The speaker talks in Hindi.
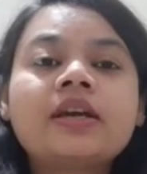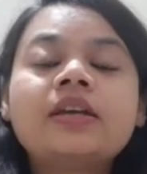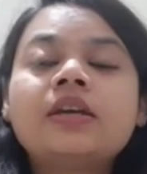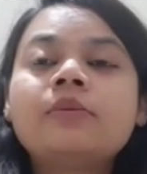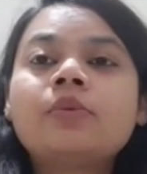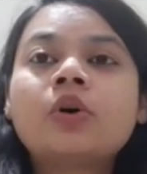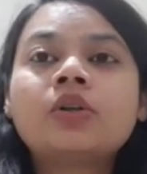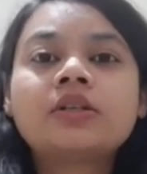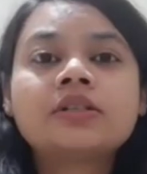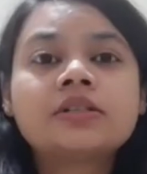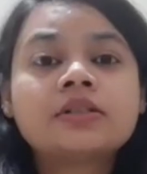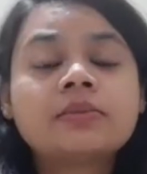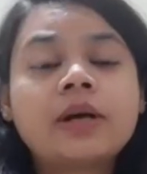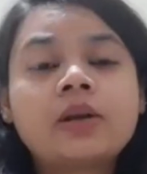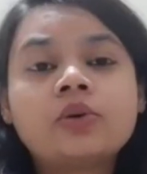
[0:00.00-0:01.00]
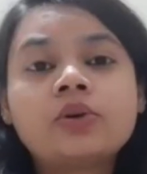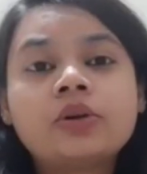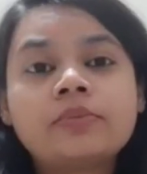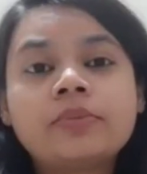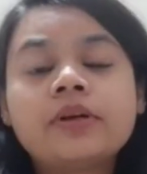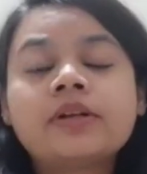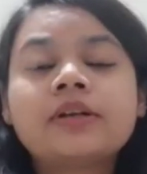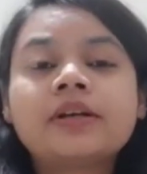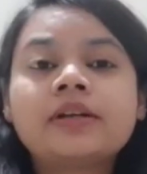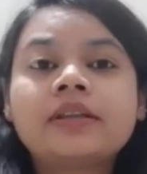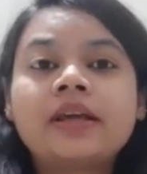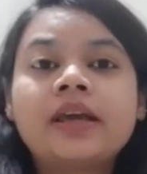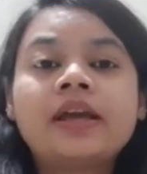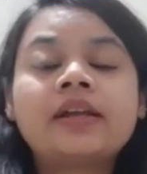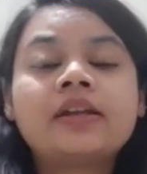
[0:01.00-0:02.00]
ये बहुत अच्छे से बालों को रिपेयर करते
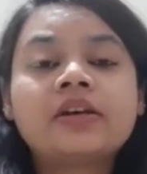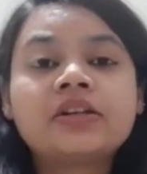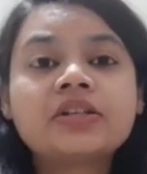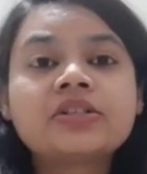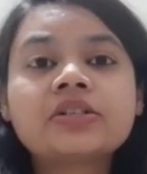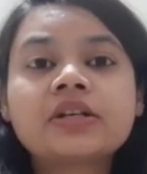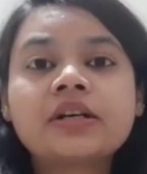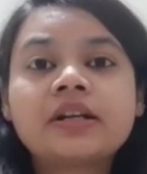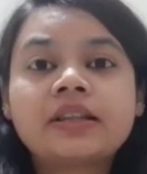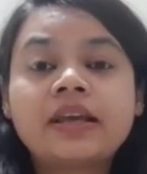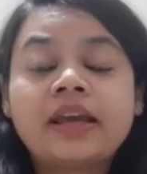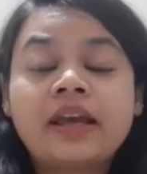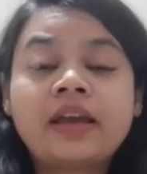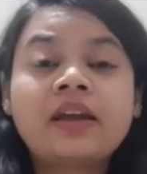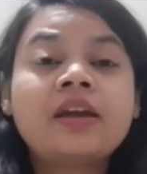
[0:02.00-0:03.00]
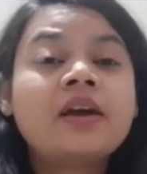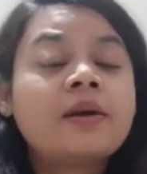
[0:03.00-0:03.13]
हैं नरिश करते हैं